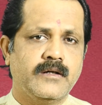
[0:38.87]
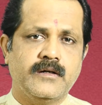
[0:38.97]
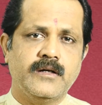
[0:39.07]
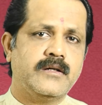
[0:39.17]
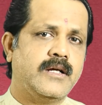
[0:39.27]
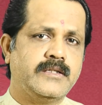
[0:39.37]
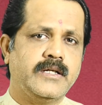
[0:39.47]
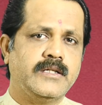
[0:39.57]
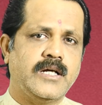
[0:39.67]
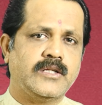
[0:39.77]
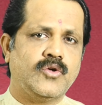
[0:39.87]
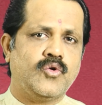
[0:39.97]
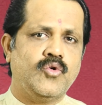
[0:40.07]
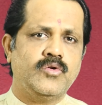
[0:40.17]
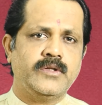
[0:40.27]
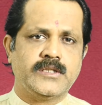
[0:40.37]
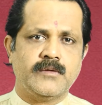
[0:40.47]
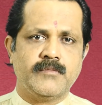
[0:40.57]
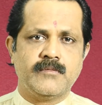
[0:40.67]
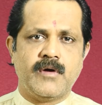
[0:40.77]
कर्क राशि के जातकों को
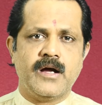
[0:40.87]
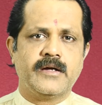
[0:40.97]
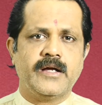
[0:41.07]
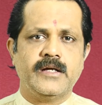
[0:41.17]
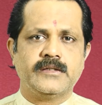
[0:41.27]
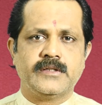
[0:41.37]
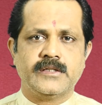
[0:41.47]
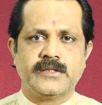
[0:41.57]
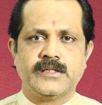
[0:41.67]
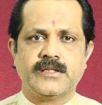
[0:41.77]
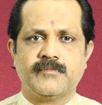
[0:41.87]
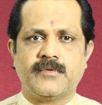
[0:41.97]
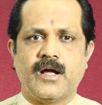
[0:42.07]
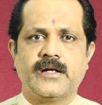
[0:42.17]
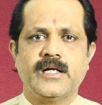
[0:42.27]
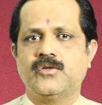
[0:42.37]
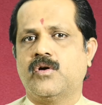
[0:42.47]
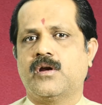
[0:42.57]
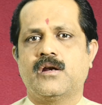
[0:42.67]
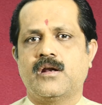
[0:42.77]
दिसंबर माह के इस तीसरे सप्ताह के
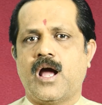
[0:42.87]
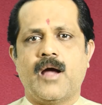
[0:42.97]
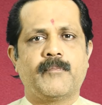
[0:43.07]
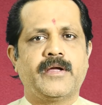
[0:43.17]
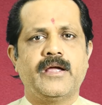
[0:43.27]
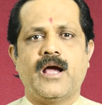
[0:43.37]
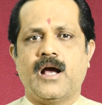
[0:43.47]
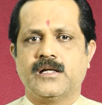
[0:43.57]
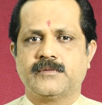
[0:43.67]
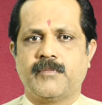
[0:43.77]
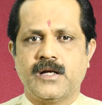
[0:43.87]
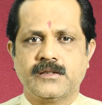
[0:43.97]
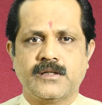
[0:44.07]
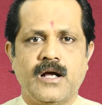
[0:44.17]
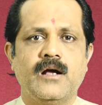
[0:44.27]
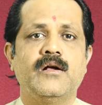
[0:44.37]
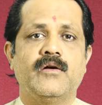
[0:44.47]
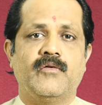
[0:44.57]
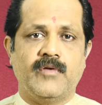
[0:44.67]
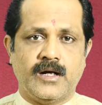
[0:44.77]
दौरान आपके आसपास का
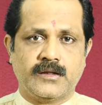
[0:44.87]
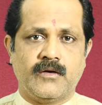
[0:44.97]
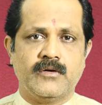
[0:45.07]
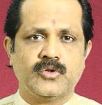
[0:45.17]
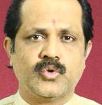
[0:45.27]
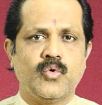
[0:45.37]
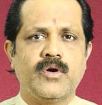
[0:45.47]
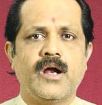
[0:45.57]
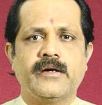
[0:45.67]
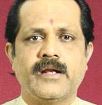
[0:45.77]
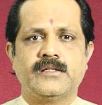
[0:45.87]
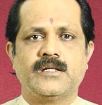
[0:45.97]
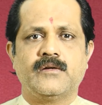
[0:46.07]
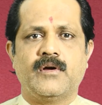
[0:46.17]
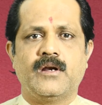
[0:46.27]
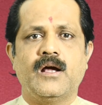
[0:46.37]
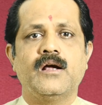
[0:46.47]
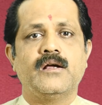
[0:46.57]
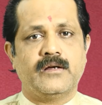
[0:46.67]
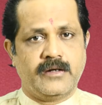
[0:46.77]
वातावरण थोड़ा टेंशन वाला
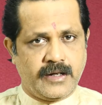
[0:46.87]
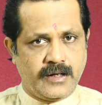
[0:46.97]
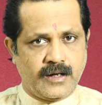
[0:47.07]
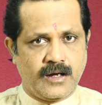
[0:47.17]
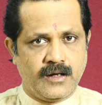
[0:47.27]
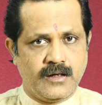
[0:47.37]
रहेगा